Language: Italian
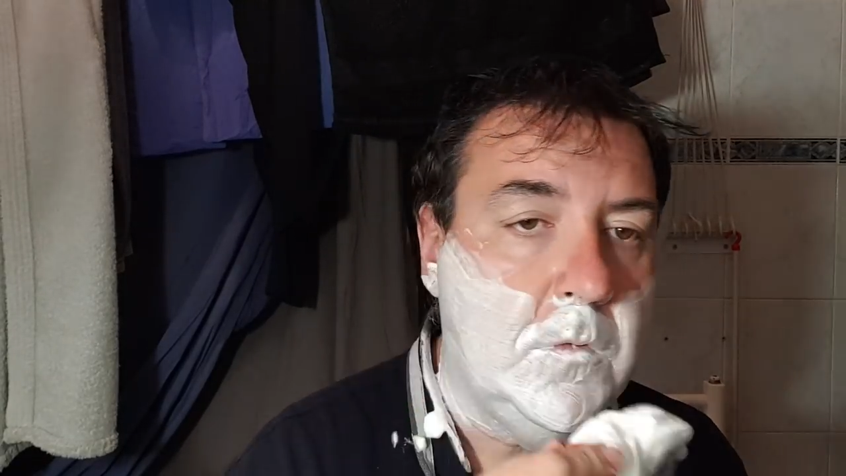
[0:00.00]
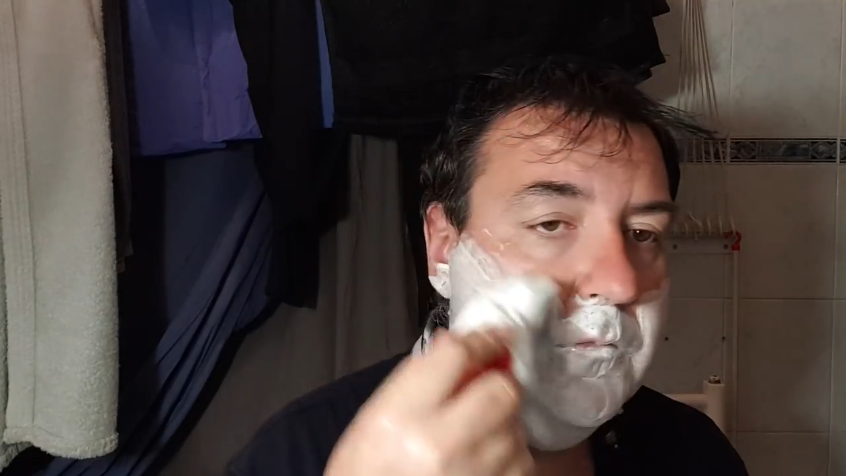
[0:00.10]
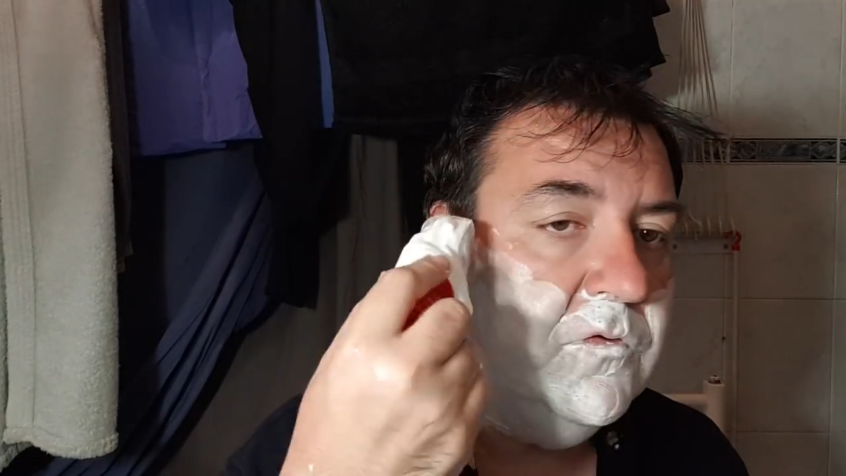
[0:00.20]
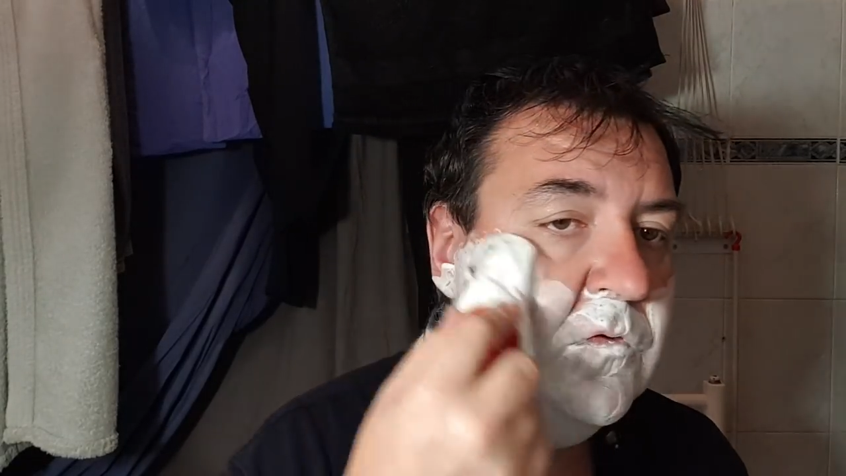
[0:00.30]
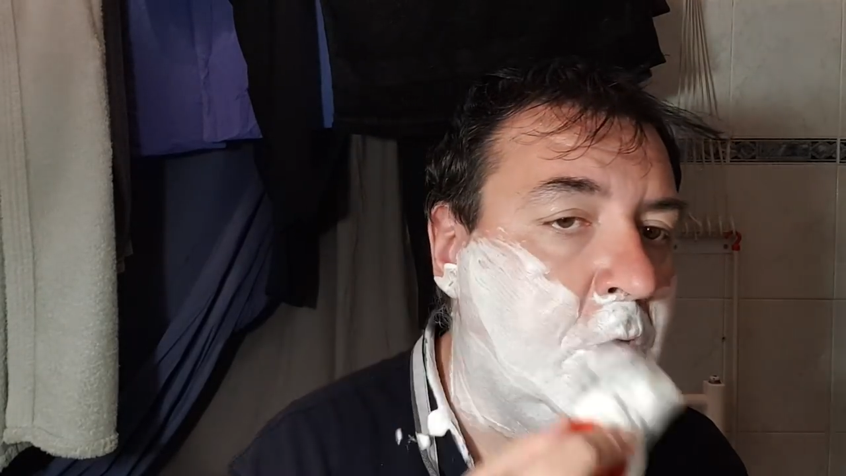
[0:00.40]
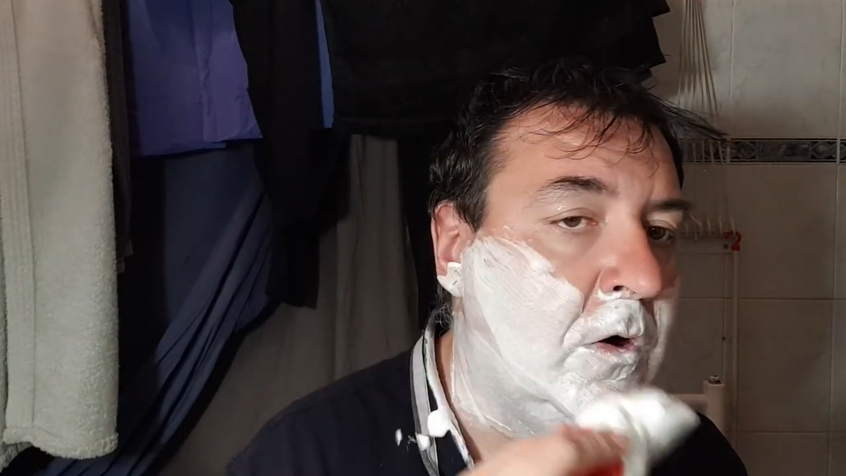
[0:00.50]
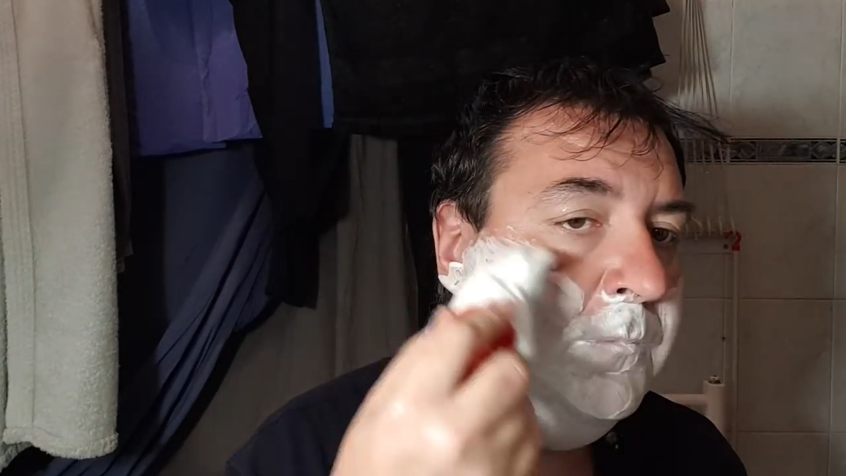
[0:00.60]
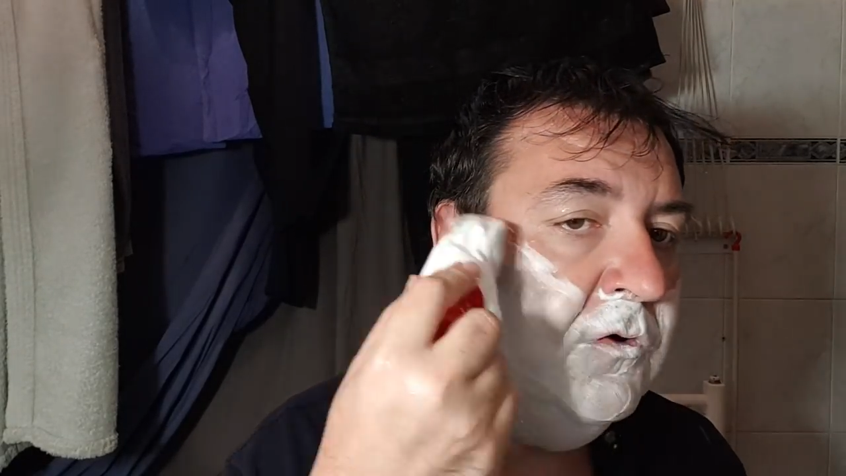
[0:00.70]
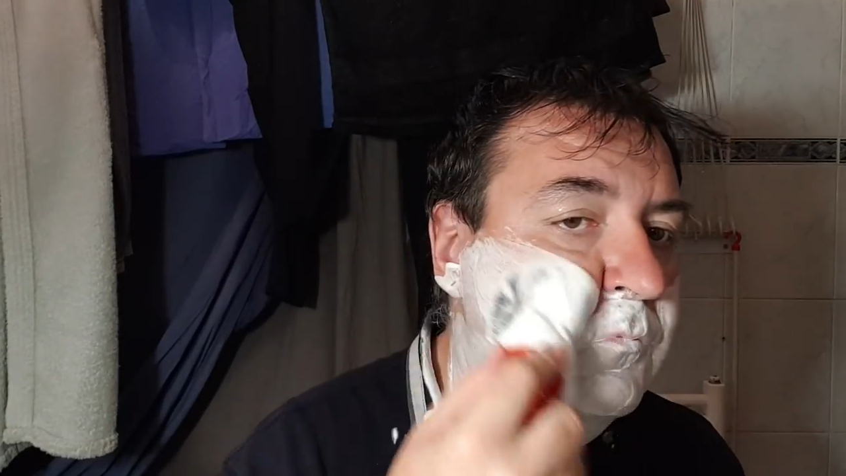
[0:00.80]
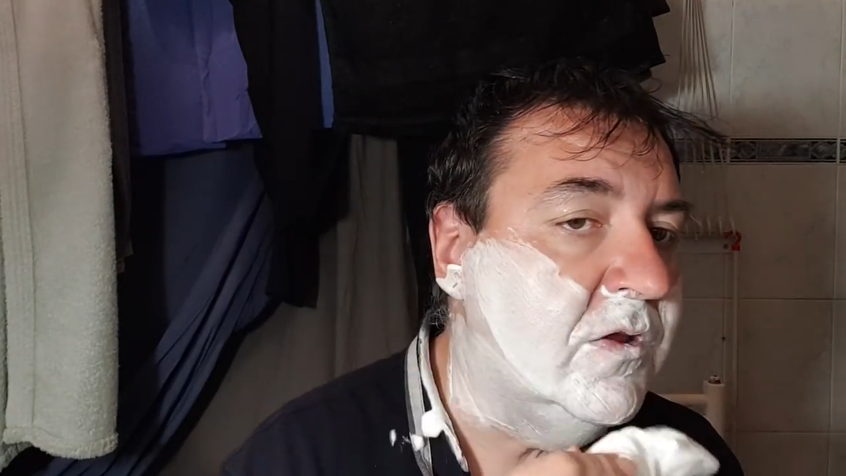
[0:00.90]
servono solo
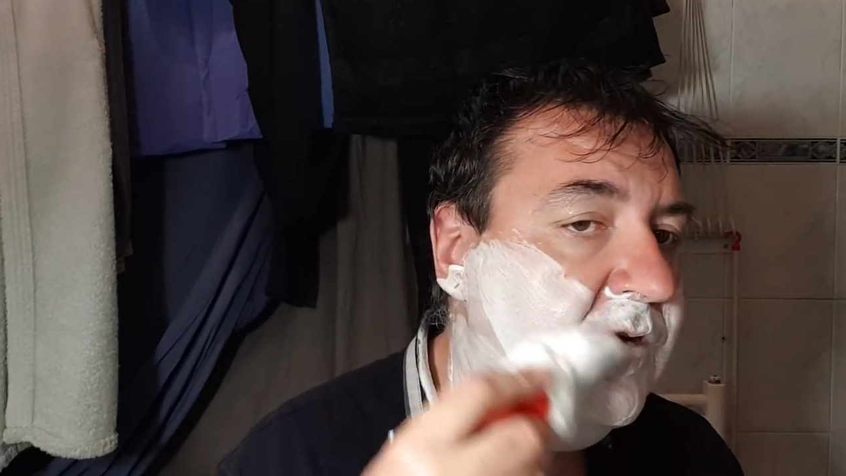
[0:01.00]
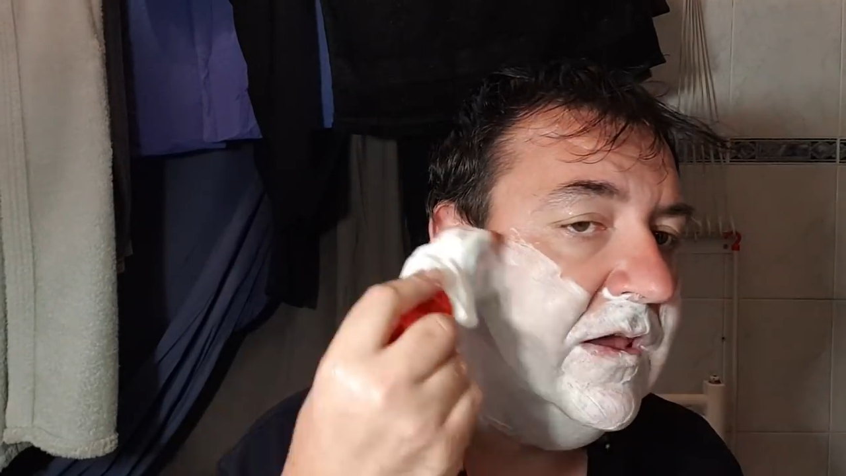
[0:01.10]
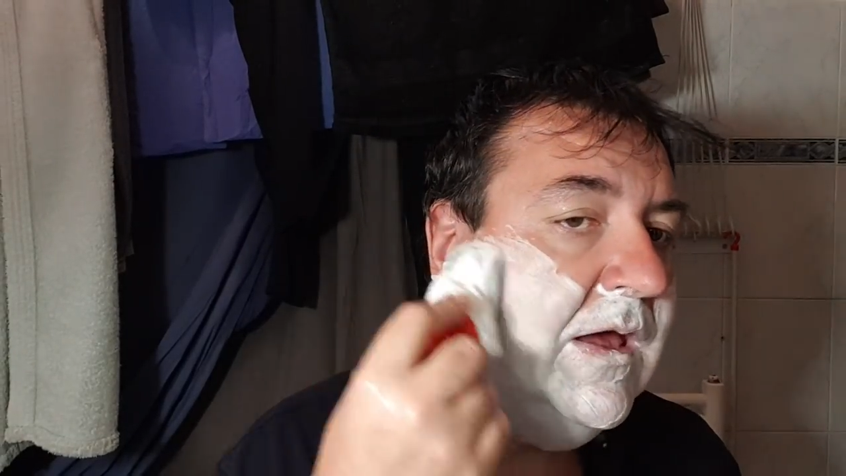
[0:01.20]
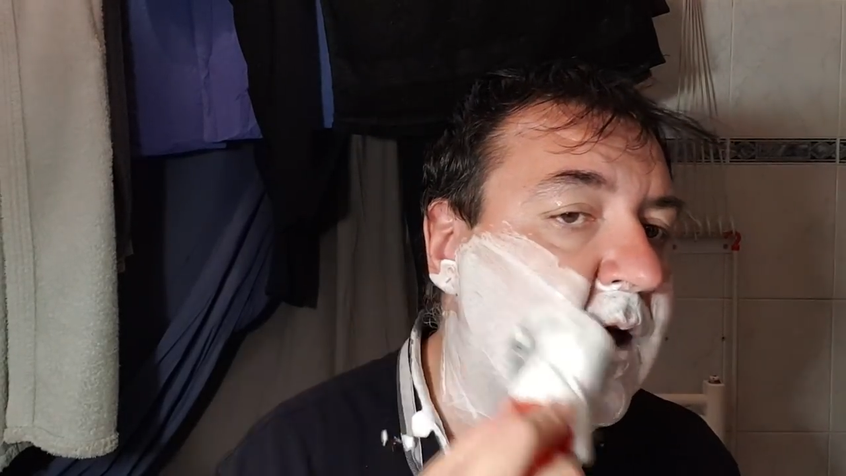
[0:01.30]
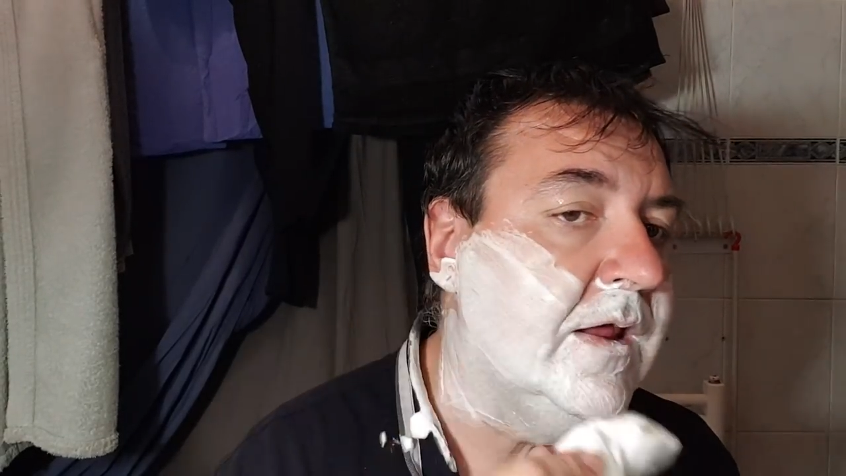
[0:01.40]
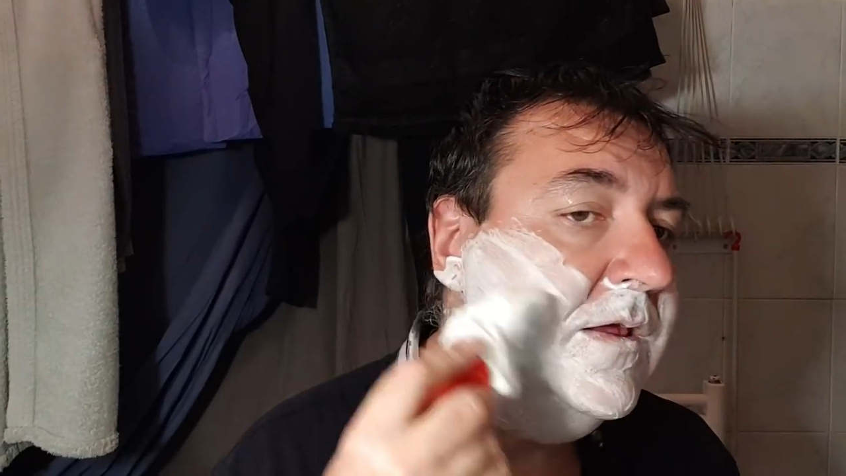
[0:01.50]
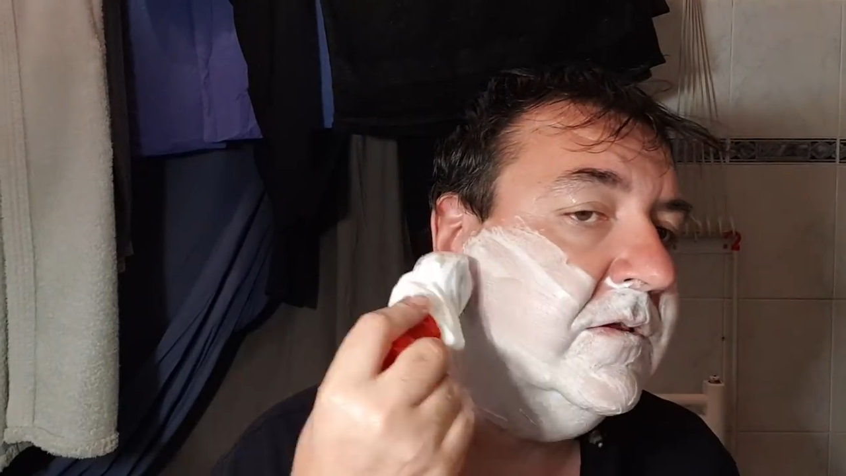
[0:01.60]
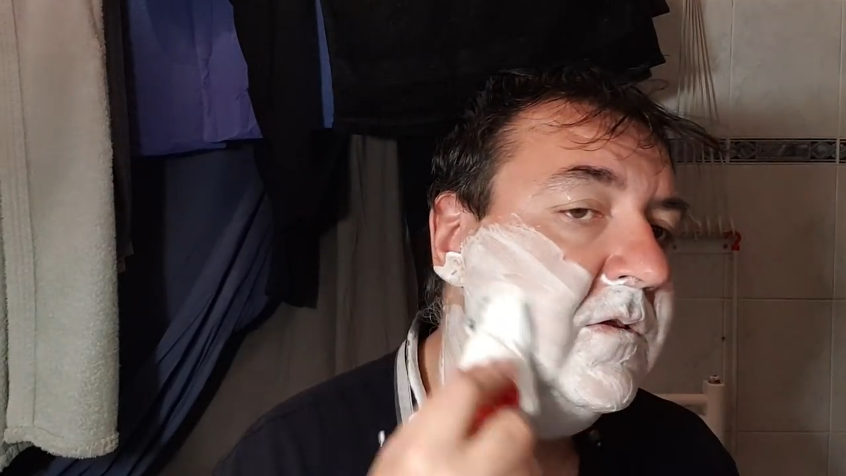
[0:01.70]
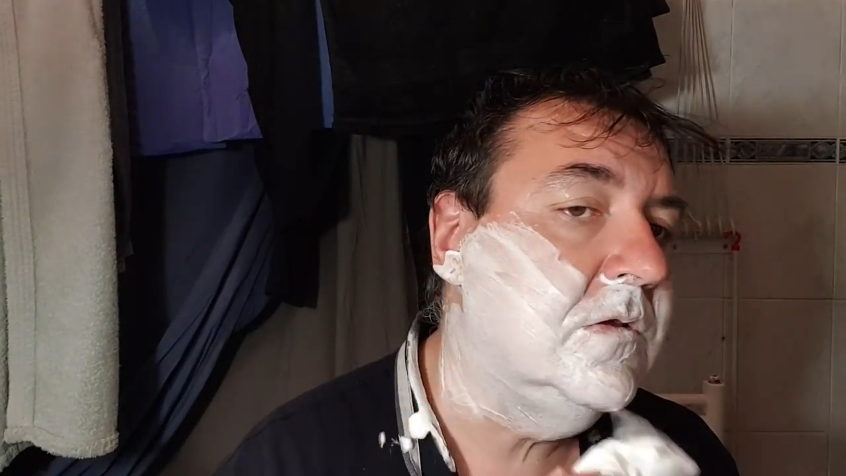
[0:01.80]
per lubrificare